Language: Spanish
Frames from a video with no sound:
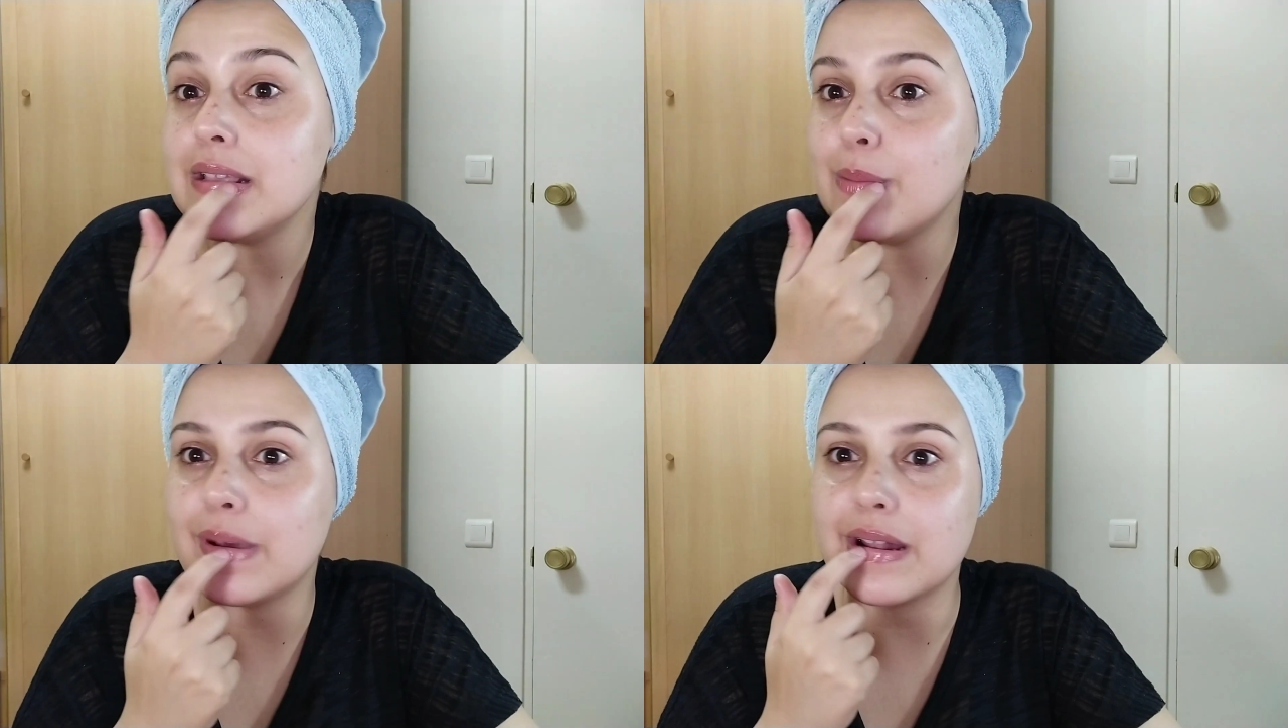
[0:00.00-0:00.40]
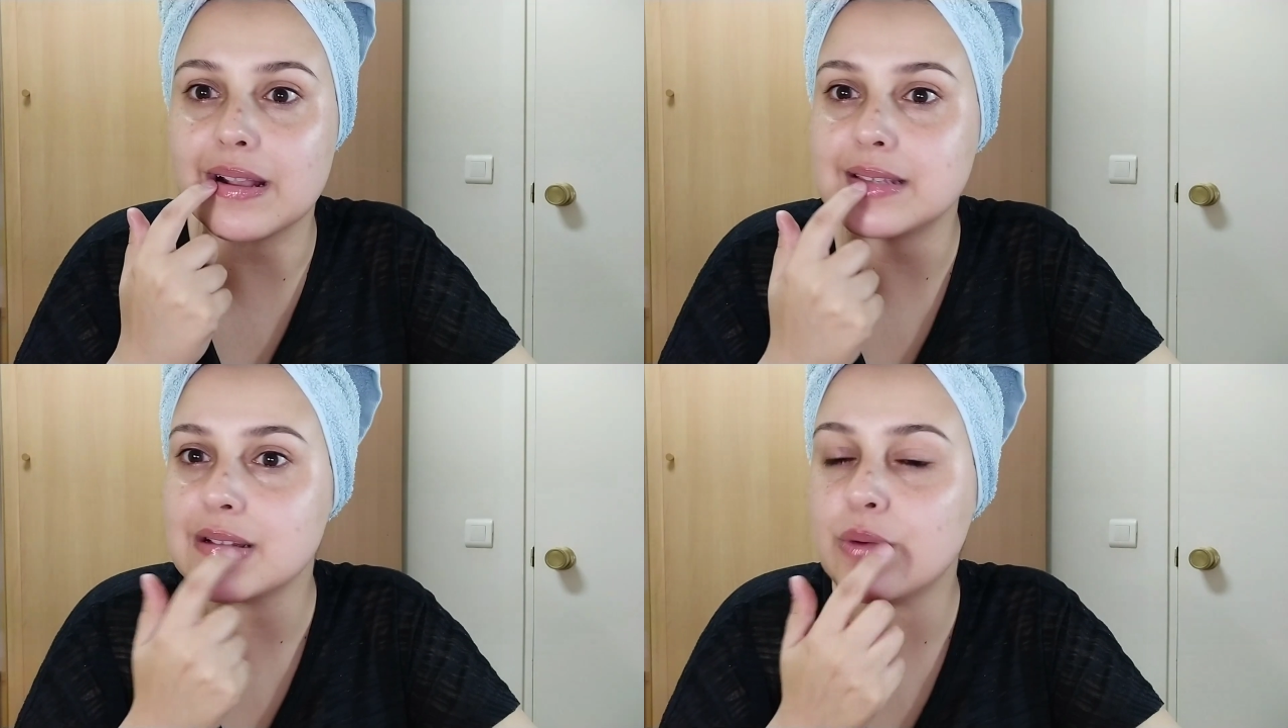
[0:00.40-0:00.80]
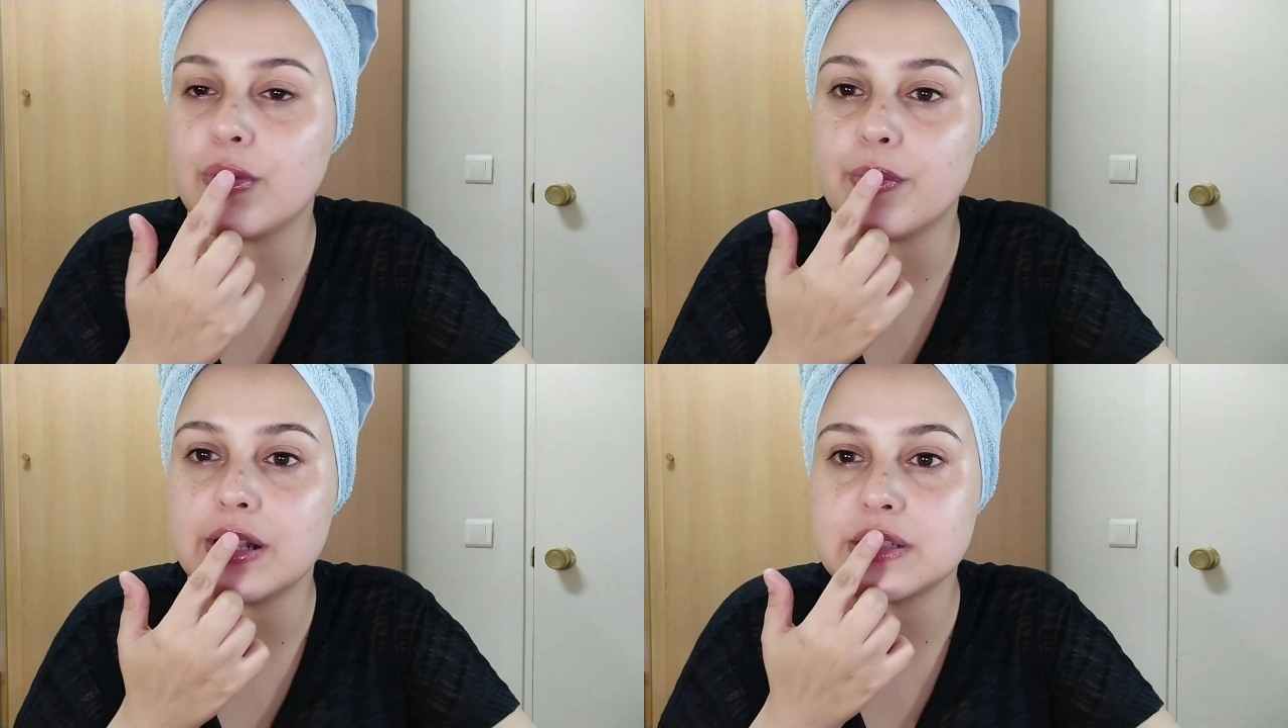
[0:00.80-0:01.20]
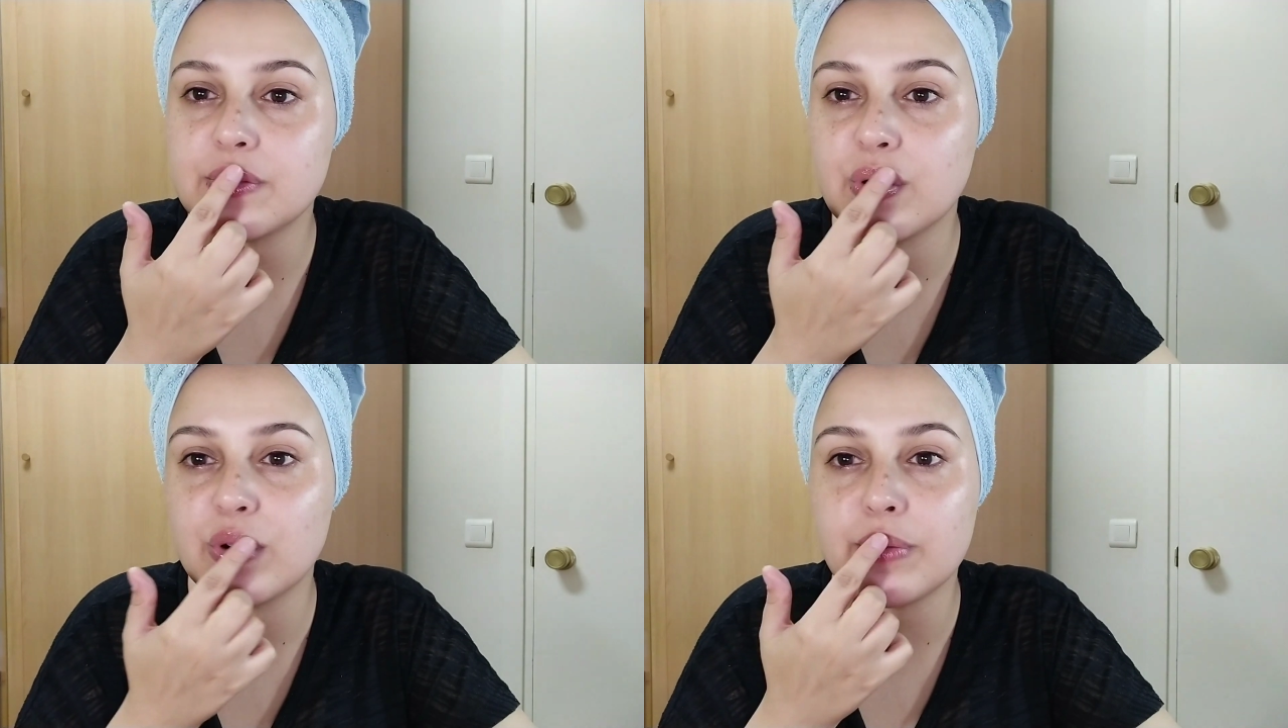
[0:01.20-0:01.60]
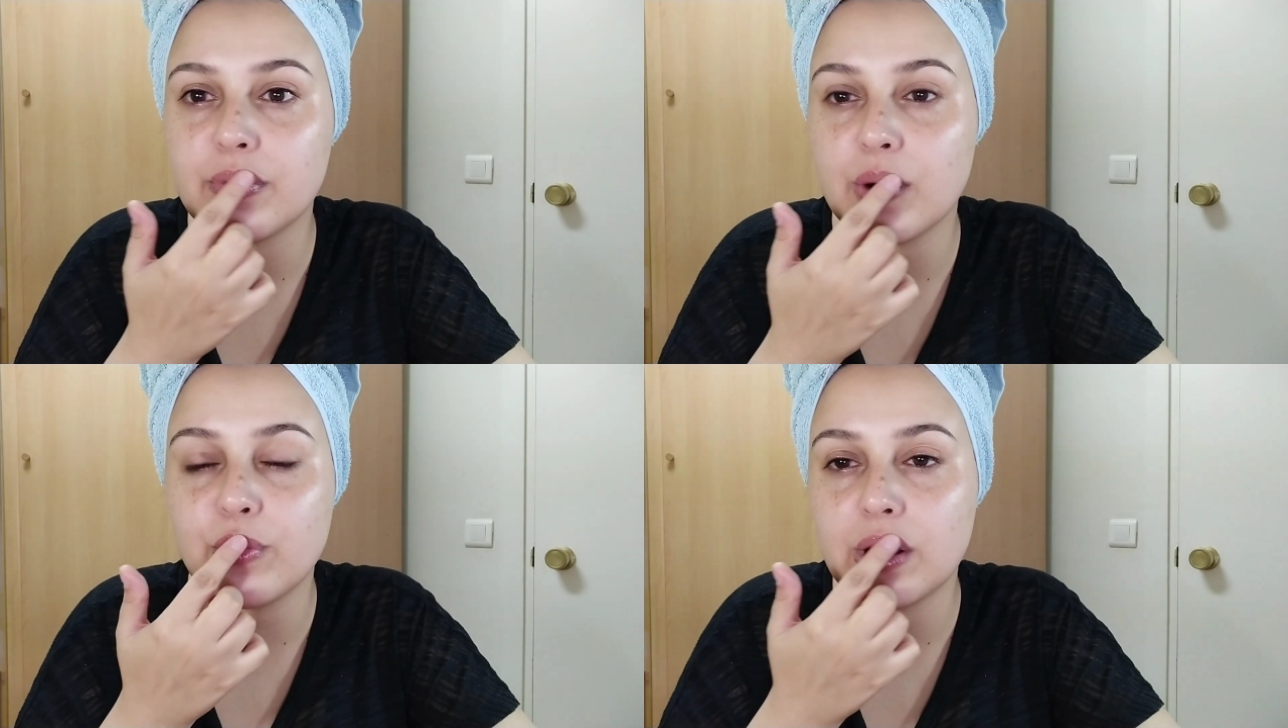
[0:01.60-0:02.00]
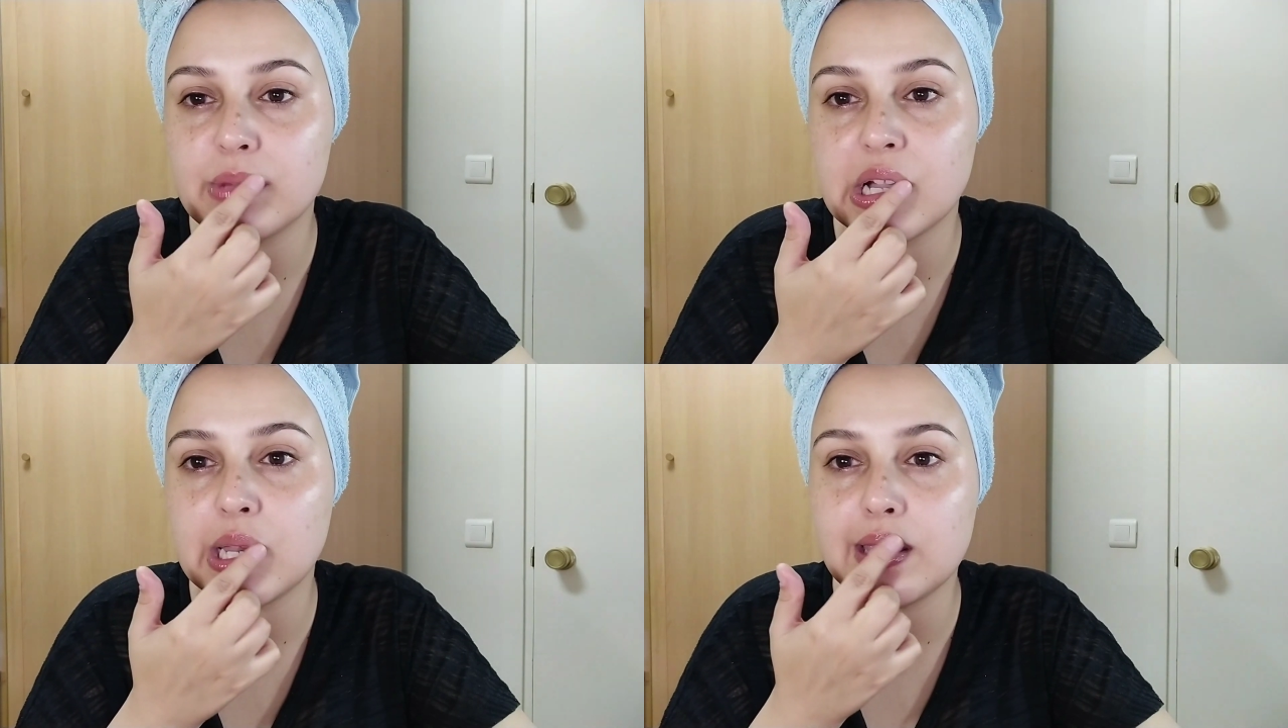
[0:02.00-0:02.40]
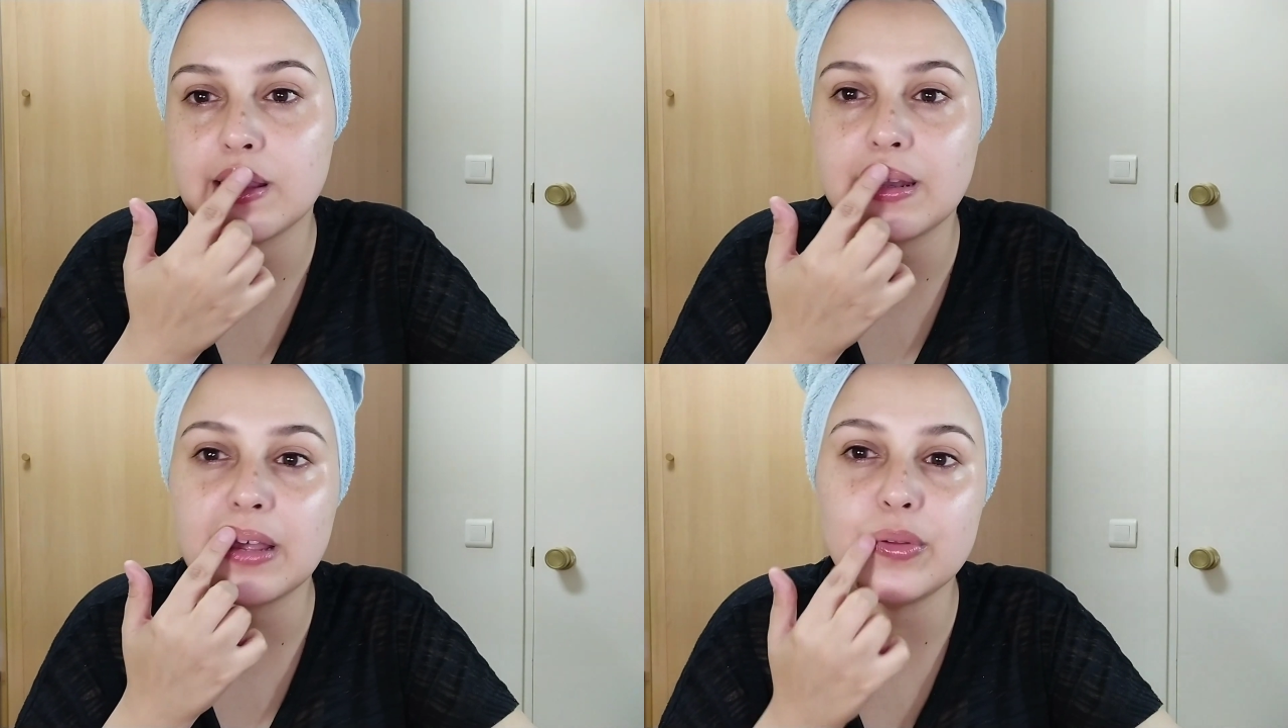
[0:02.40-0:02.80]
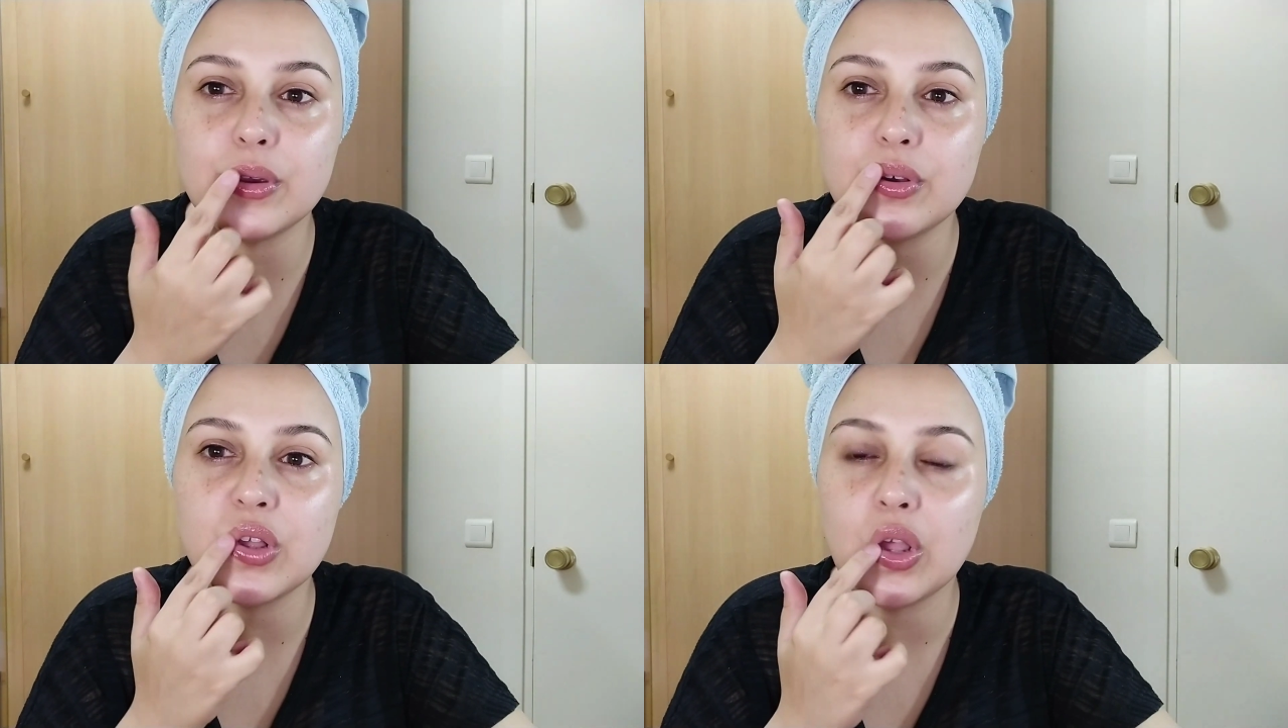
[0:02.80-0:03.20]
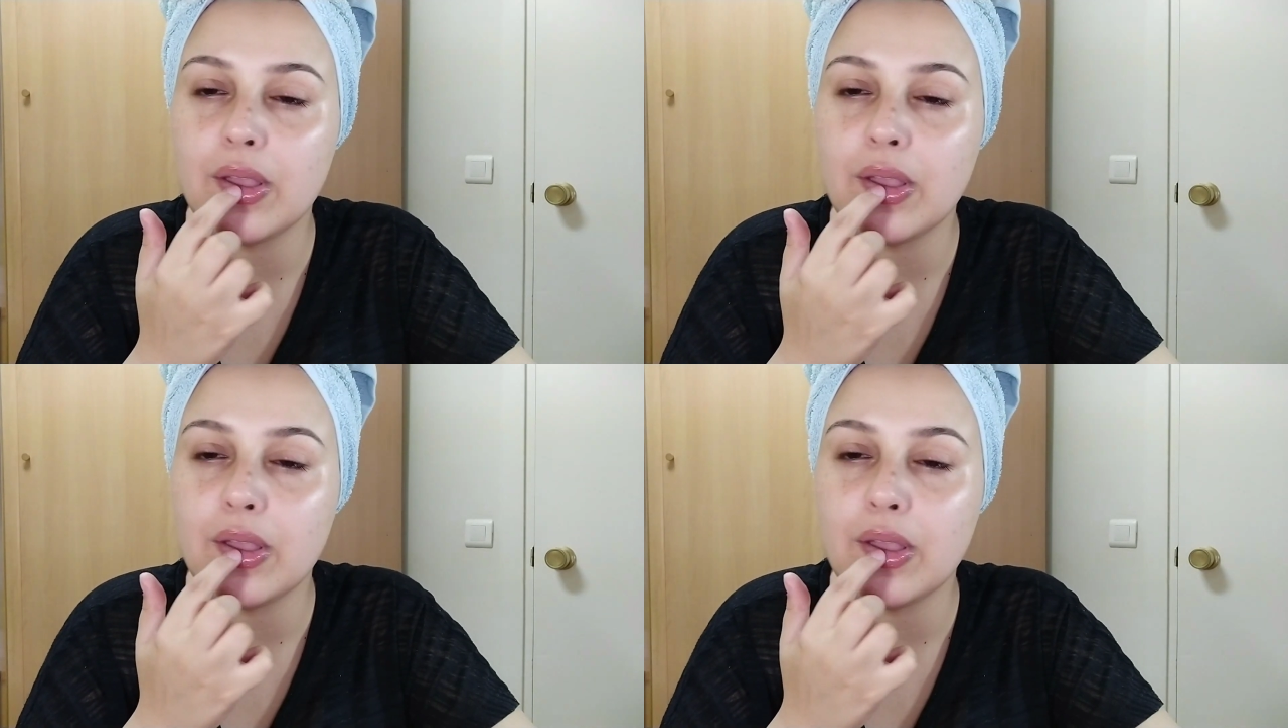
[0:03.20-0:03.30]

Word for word: Y para casa como un bálsamo, como una, mascarilla de labio.